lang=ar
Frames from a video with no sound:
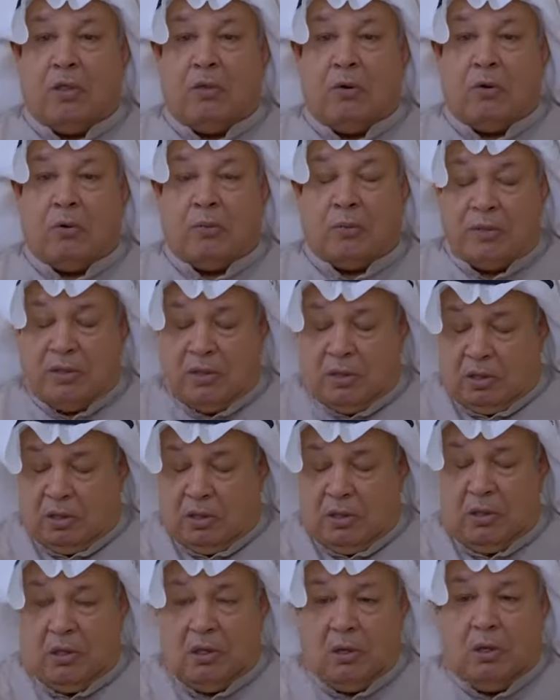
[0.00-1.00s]
ثوبي
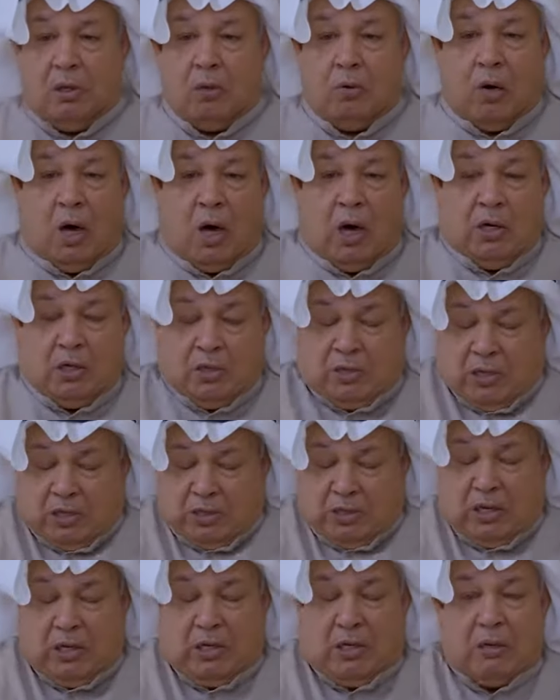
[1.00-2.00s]
وحرص
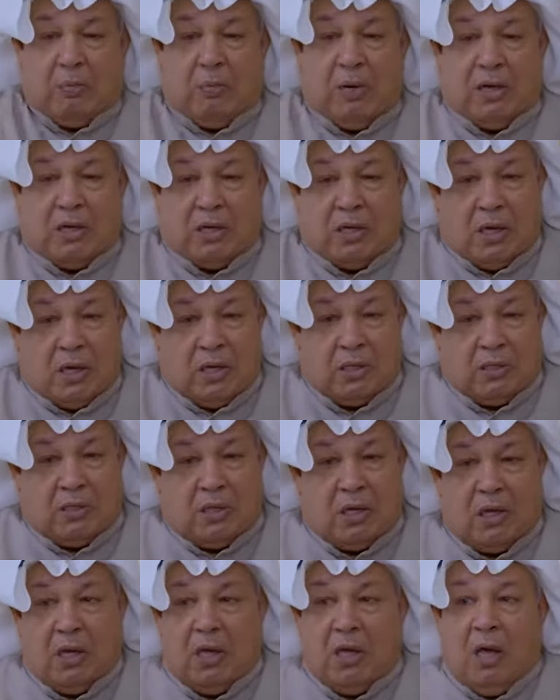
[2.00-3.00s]
اطلع الماركه
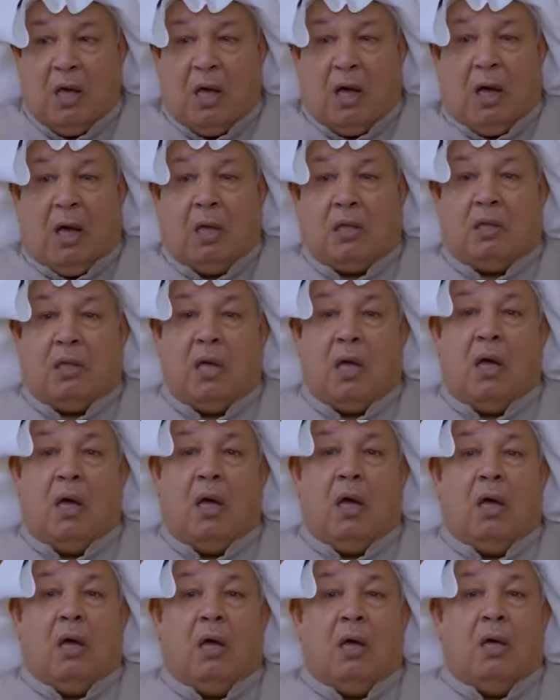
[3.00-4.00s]
حتى حتى
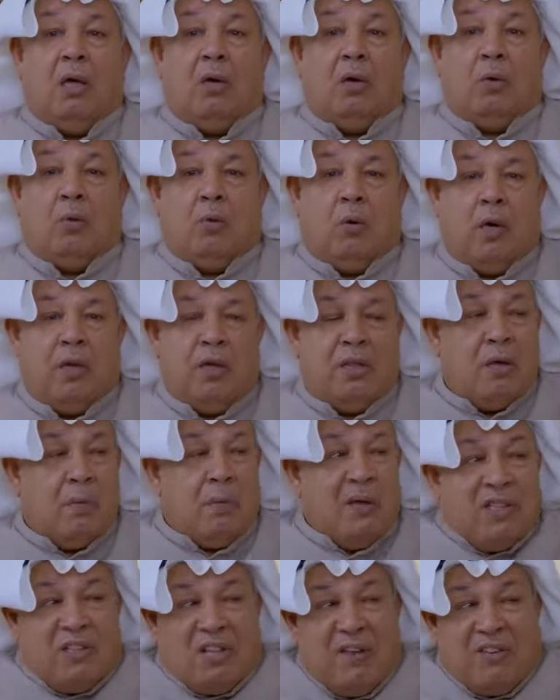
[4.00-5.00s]
واذا
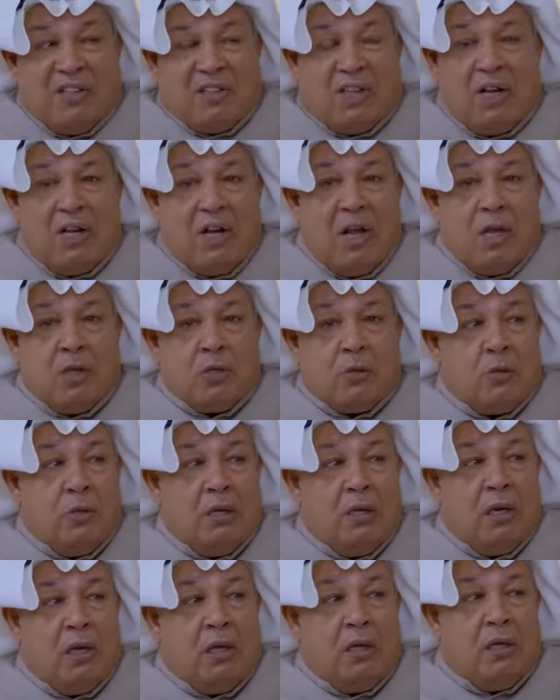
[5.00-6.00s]
ما التفت الناس
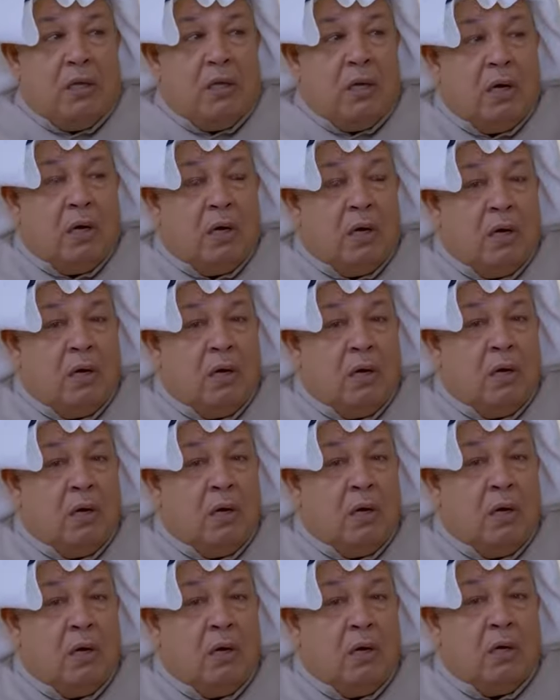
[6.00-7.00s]

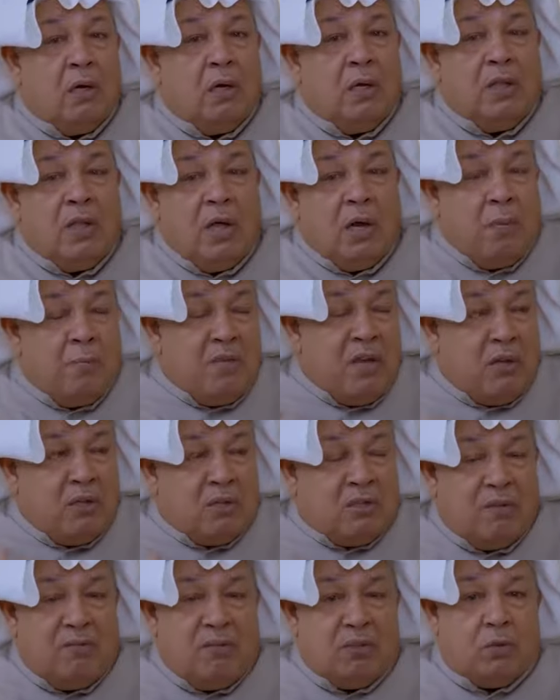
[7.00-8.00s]
اليها اذا لم
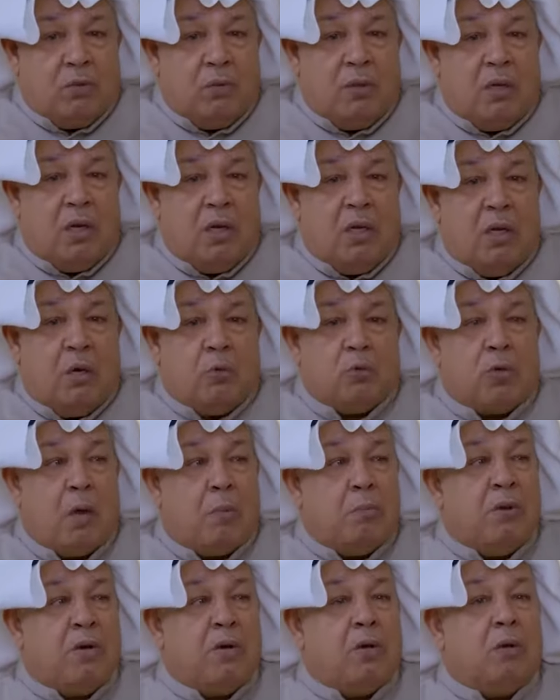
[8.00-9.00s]
يلتفتوا اليها
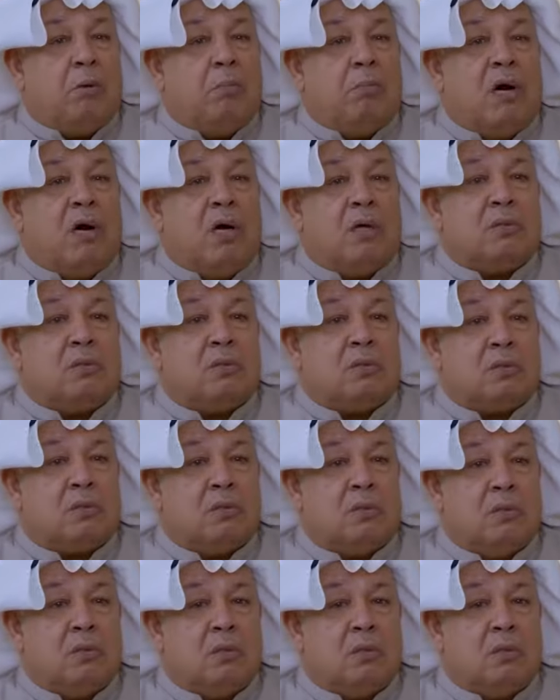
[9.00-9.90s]
اصاب بالاحباط